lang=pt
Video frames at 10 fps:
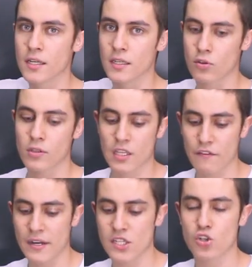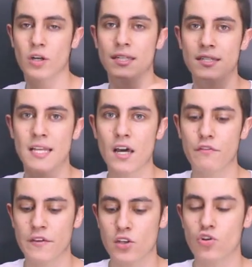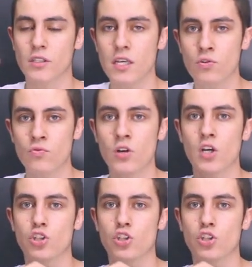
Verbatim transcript: Então, a interferência de ordem 0 vira de ordem 1,